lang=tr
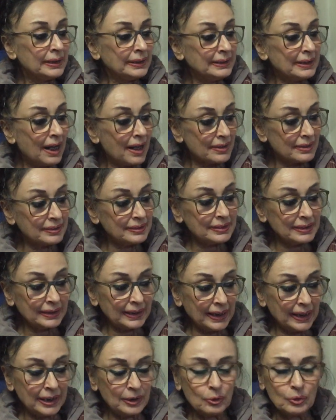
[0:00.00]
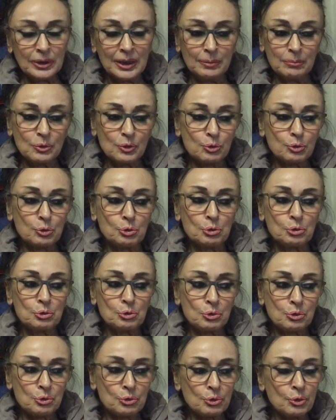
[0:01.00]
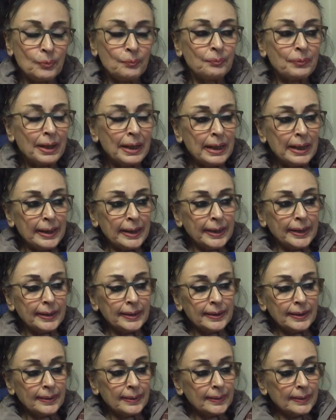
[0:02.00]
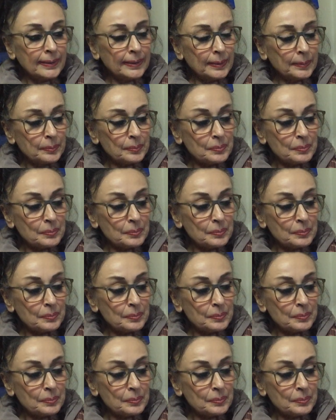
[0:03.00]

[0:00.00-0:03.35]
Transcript: yargıdaki en önemli sorun şu e,